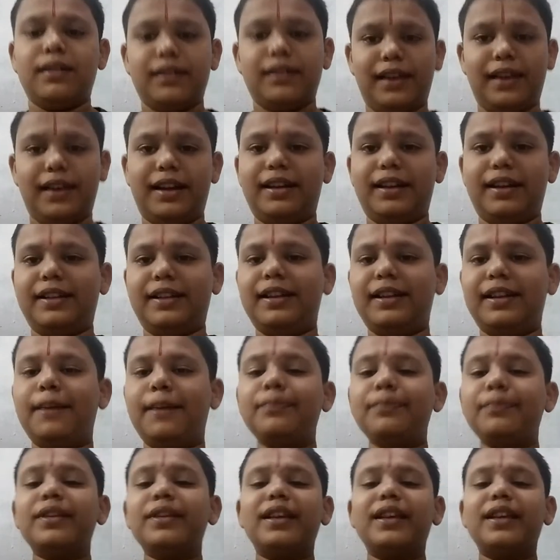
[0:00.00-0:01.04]
நேற்றைய
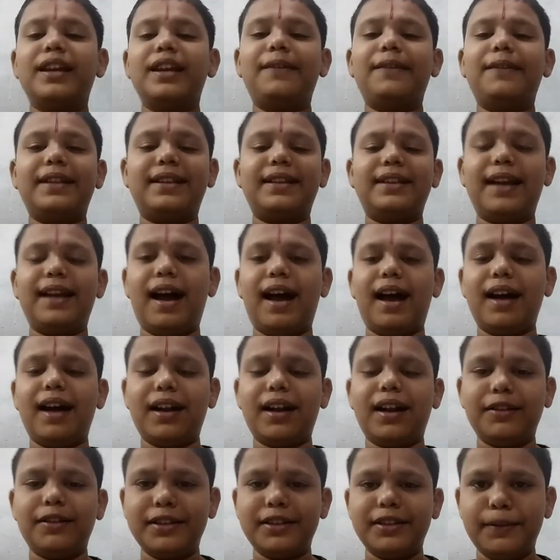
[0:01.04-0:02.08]
தினம் இருபத்தி
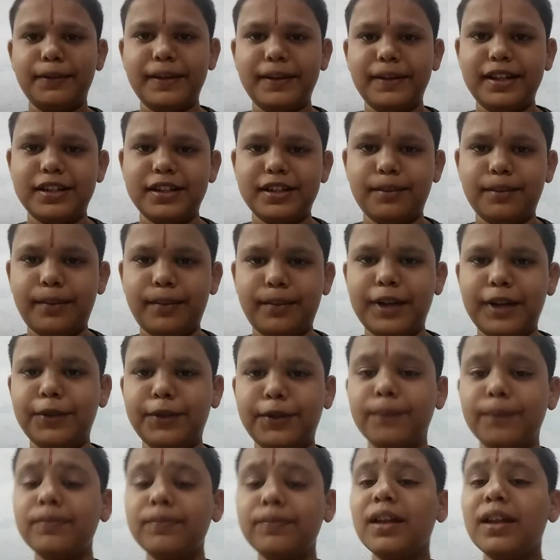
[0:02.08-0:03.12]
ஆறாவது திவ்ய தேசம்
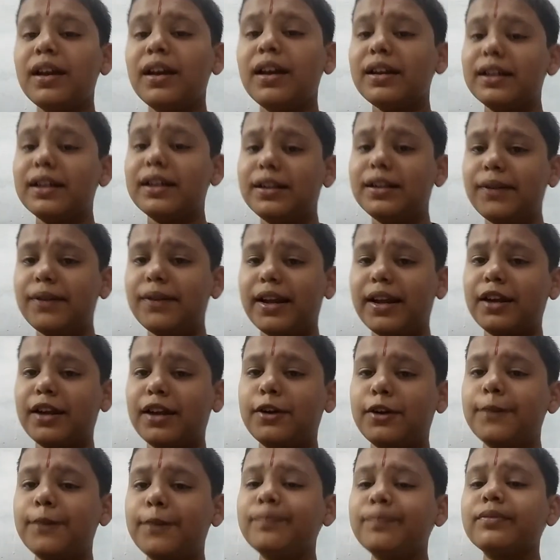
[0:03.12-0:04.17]
பார்த்தோம்
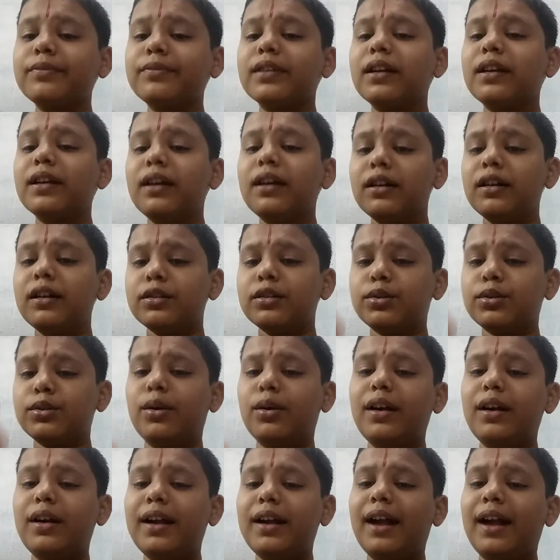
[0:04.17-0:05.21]
இதுவரைக்கும்
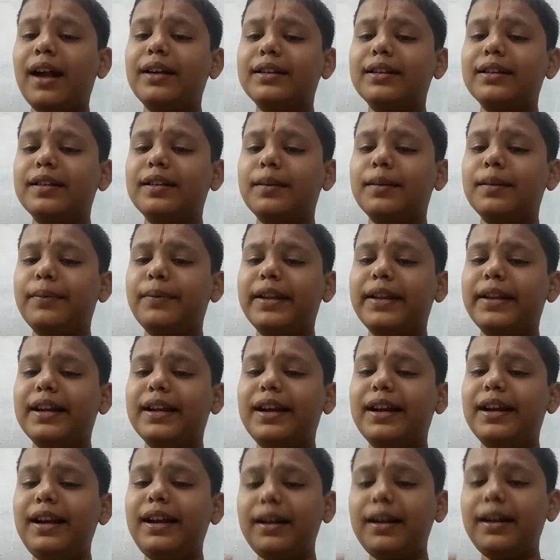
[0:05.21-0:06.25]
சோழ நாட்டு
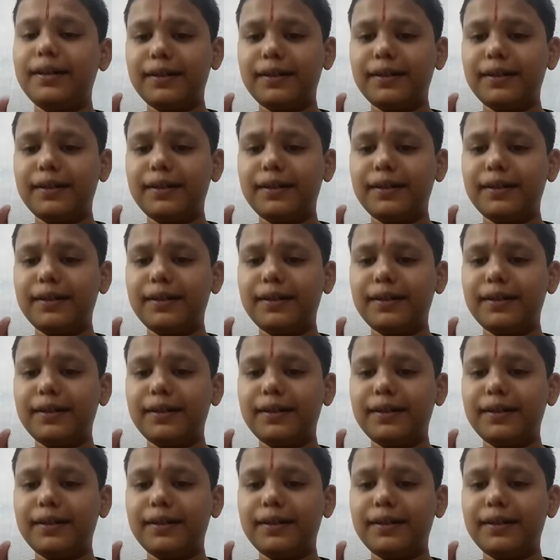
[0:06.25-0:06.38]
திருப்பதிகள்